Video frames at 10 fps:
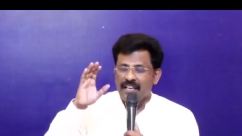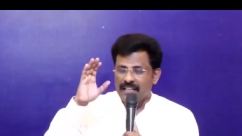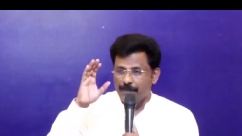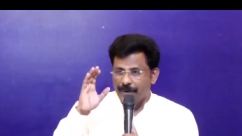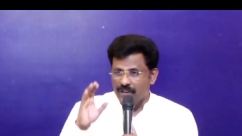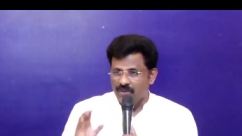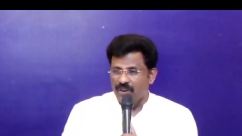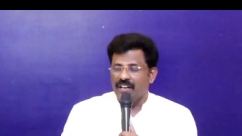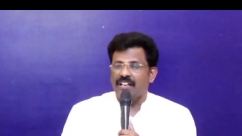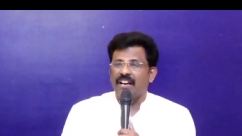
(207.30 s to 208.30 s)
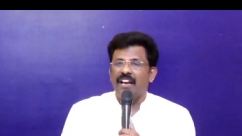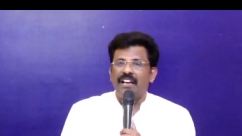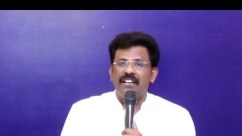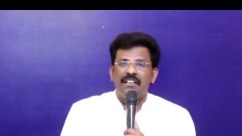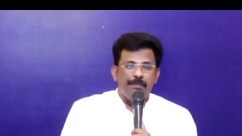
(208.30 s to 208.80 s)
இந்த பெண்ணுக்குள் இருக்கிறேன்
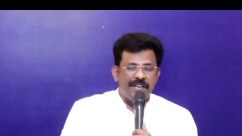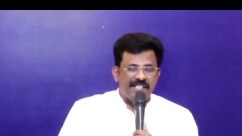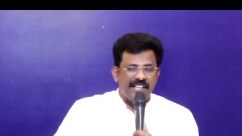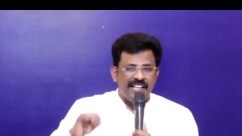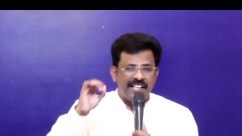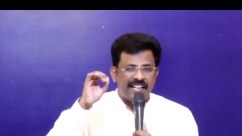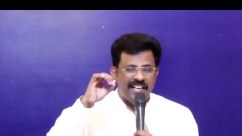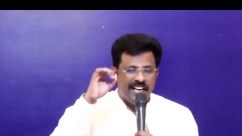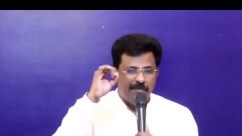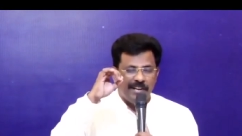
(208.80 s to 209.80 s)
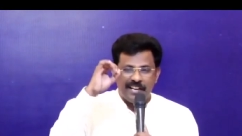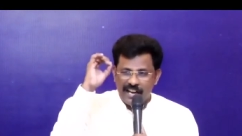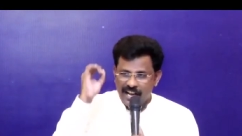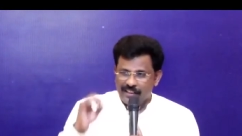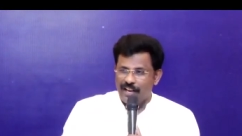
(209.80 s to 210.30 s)
பிச்சை எடுக்கிற நிலைமைக்கு
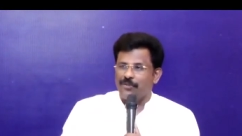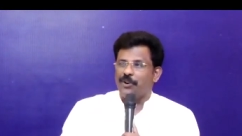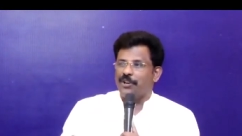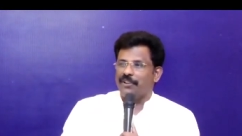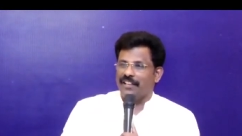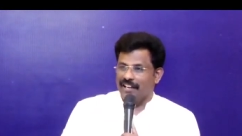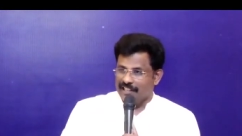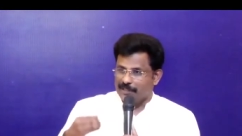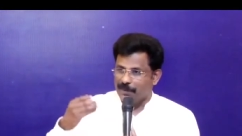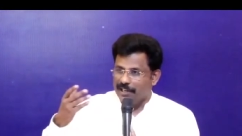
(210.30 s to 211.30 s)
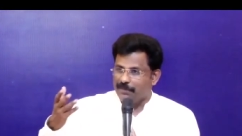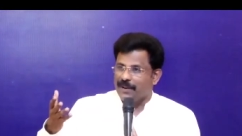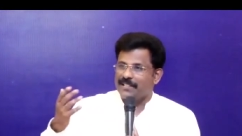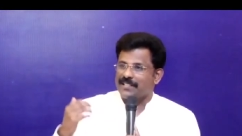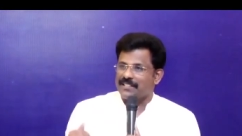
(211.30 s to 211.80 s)
நான் தான் கொண்டு வந்தேன்னு அந்த ஸ்பிரிட்
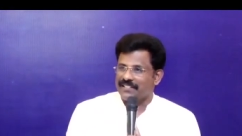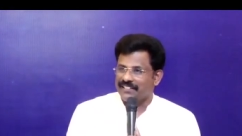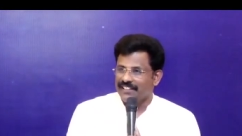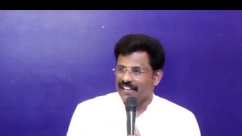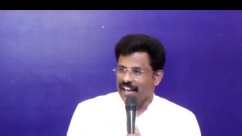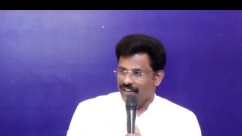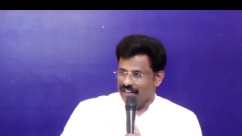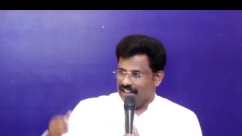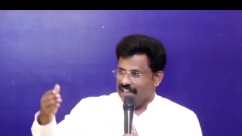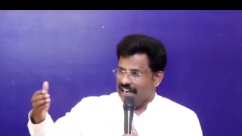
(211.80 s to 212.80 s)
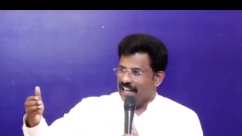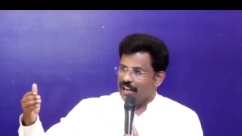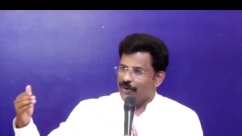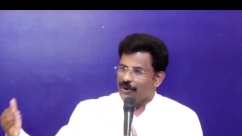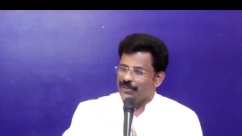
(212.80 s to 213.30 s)
பேசுது இந்த
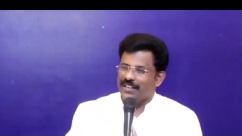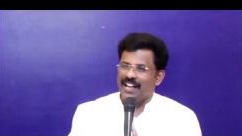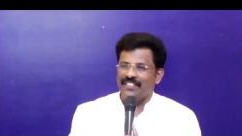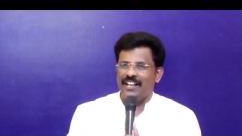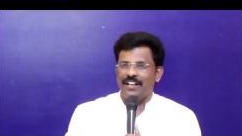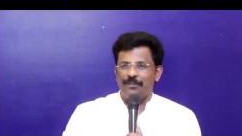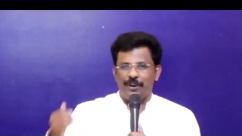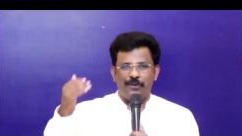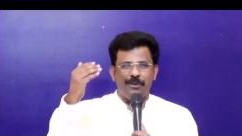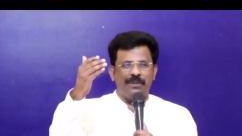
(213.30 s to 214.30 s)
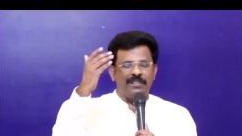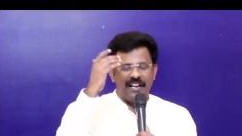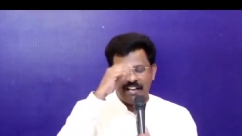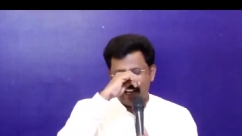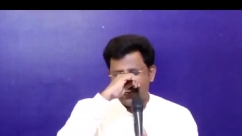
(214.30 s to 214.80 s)
நிலைக்கு கொண்டு வந்து நான் தான் என்னுடைய
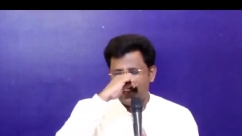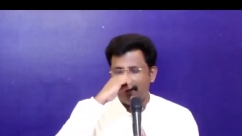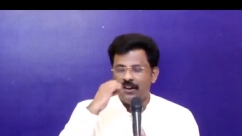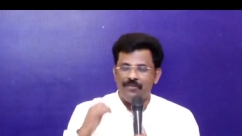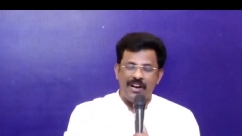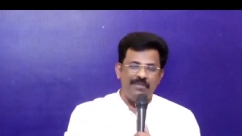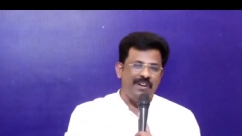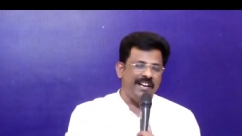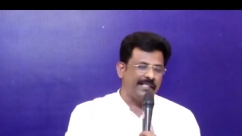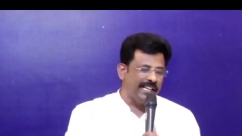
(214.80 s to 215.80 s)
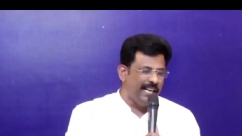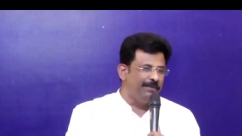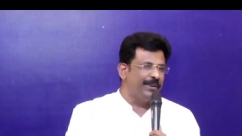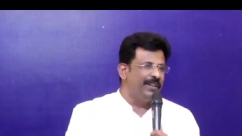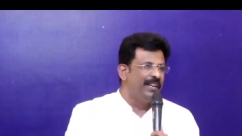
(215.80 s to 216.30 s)
குடும்பத்தில் நல்ல வருவாய்
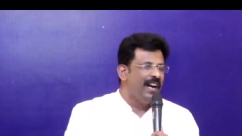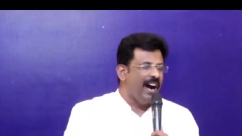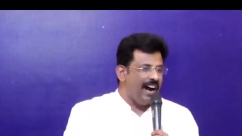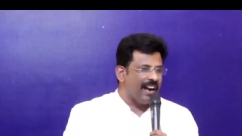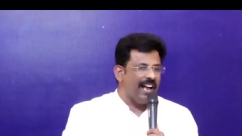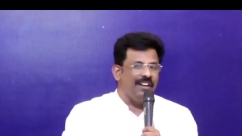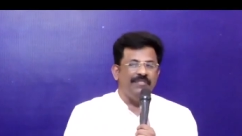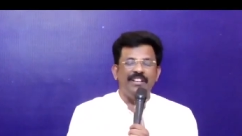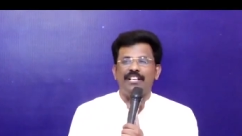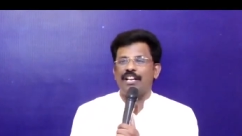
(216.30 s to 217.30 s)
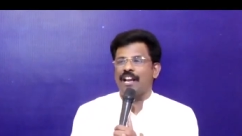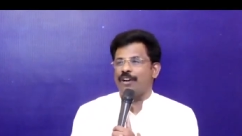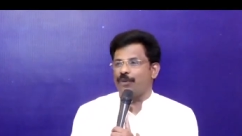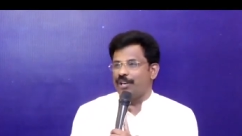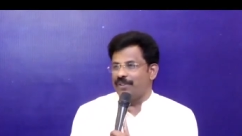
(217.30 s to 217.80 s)
செழிப்பு ஆனால் வீதிக்கு
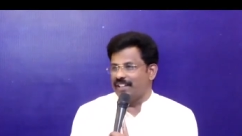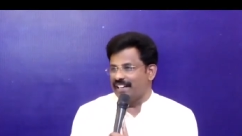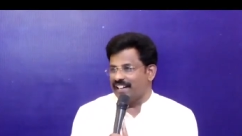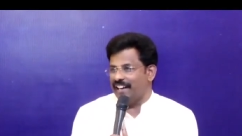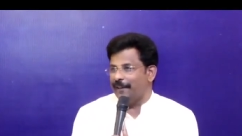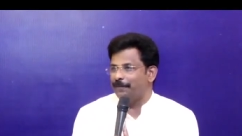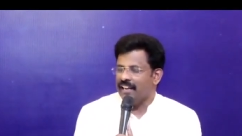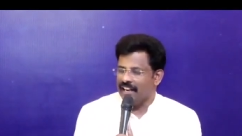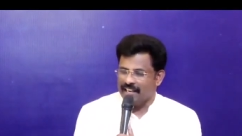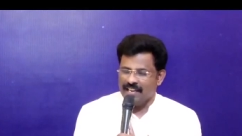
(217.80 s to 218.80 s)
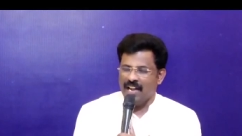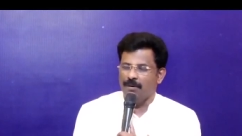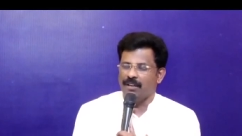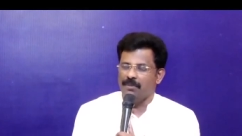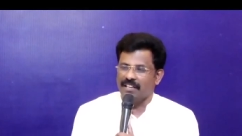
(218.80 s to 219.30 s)
நான் கொண்டு வந்திருக்கிறேன் எனக்கு
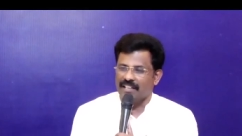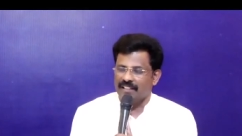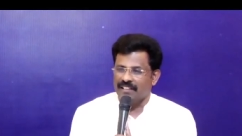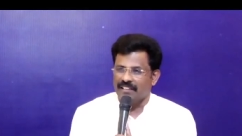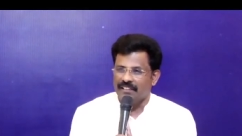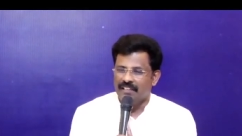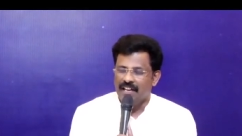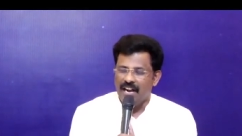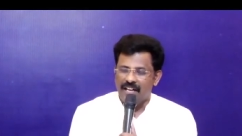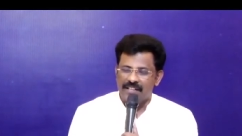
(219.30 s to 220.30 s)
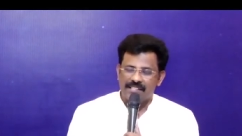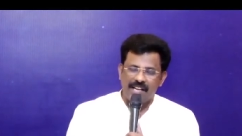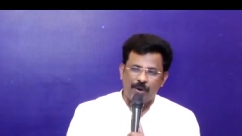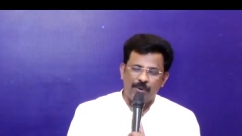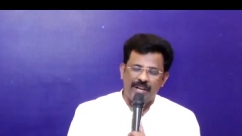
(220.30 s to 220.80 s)
ஞாபகம் இருக்கிறது அந்த
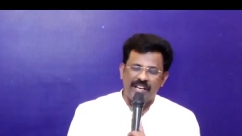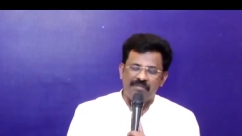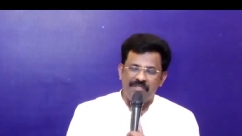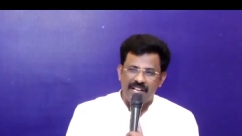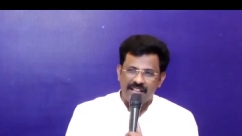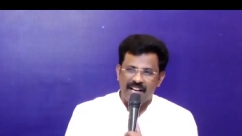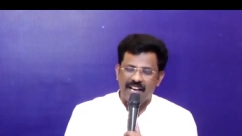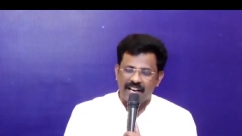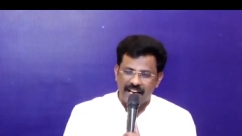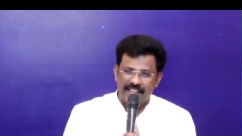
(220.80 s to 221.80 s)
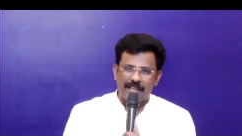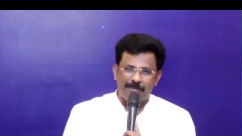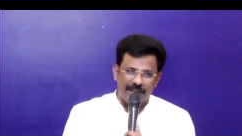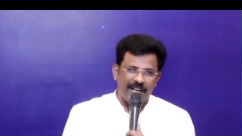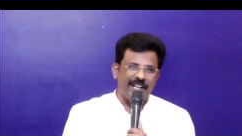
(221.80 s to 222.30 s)
சகோதரிக்கு விடுதலை கிடைத்த
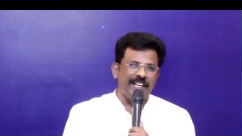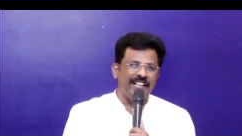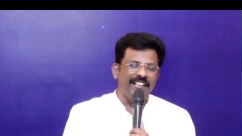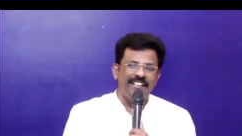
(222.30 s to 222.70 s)
பிறகு